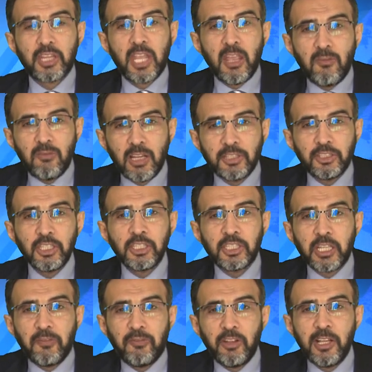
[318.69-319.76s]
Devletin
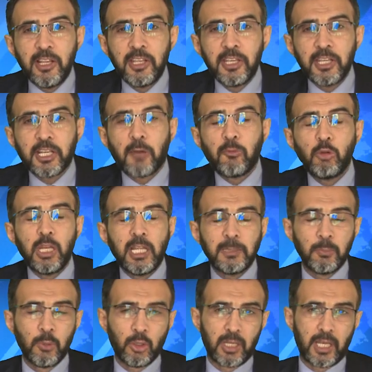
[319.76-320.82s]
kefilliğini kabul
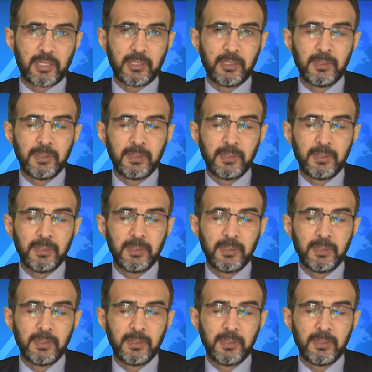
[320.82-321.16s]
etmiyorlar.